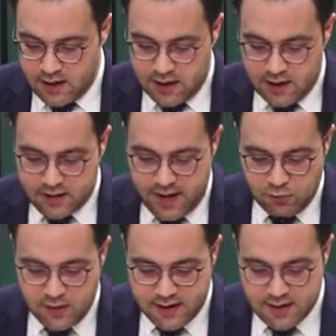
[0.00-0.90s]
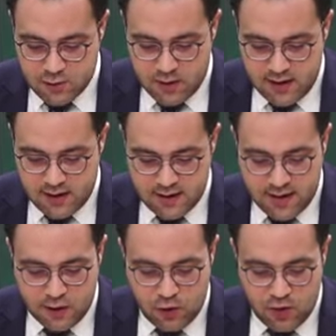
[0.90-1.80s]
آه، كان هناك سؤالين
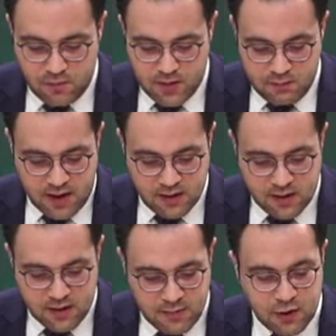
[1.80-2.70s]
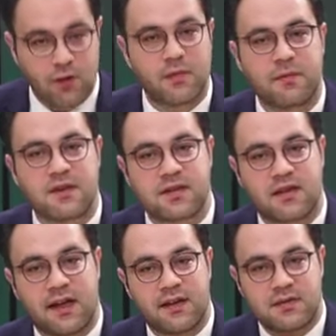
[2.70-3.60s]
لديكم معذرة منكم لم
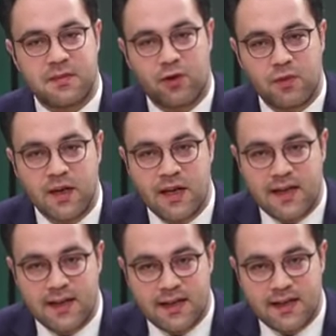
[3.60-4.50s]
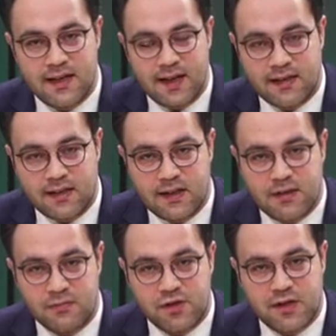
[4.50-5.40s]
نستطع أن نسمعهم آه،
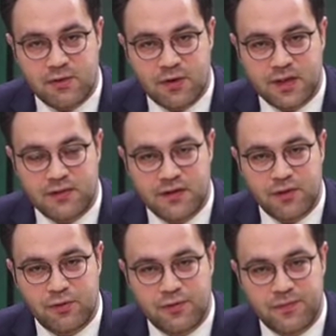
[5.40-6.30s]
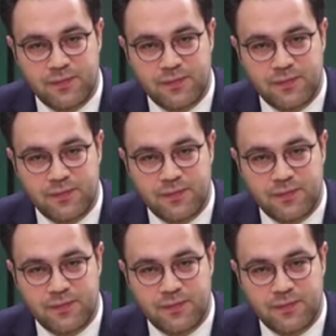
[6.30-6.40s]
يعني بشكل واضح تفضل